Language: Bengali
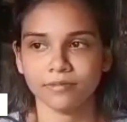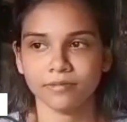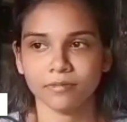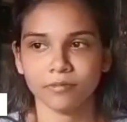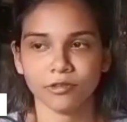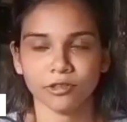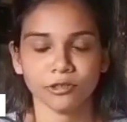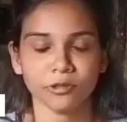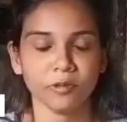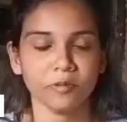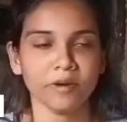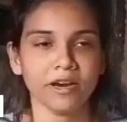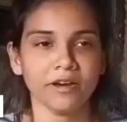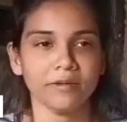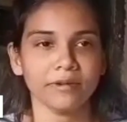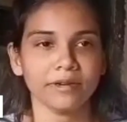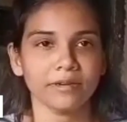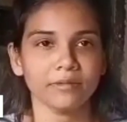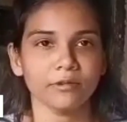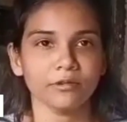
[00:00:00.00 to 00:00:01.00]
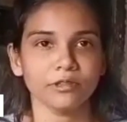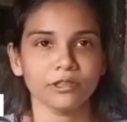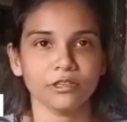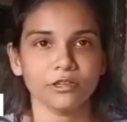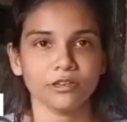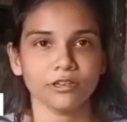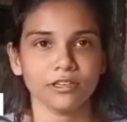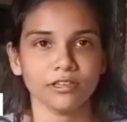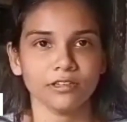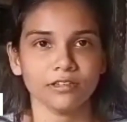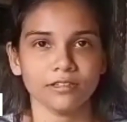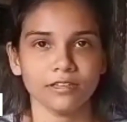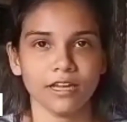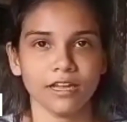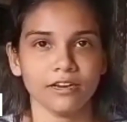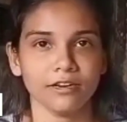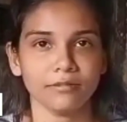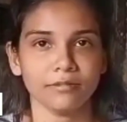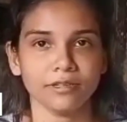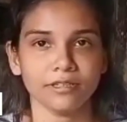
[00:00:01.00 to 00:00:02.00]
প্রথমে মা আমাকে ভর্তি করে
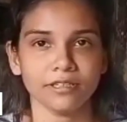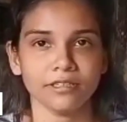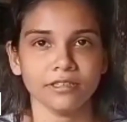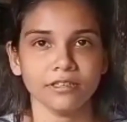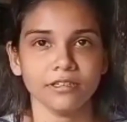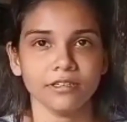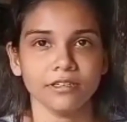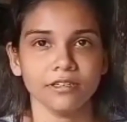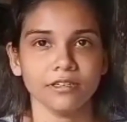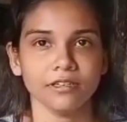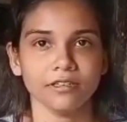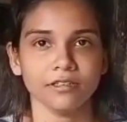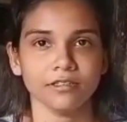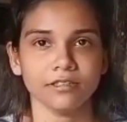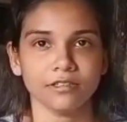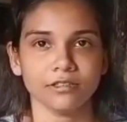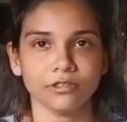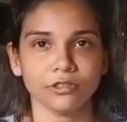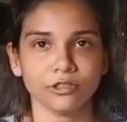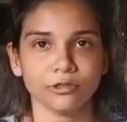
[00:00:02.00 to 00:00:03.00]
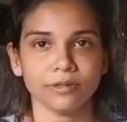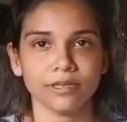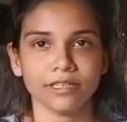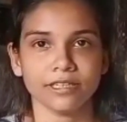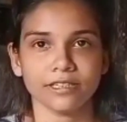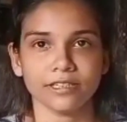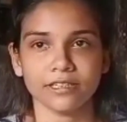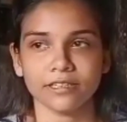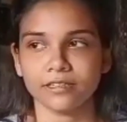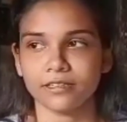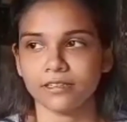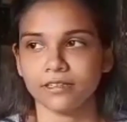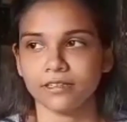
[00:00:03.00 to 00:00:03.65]
খেলার মাঠে তো ছোটোবেলা থেকে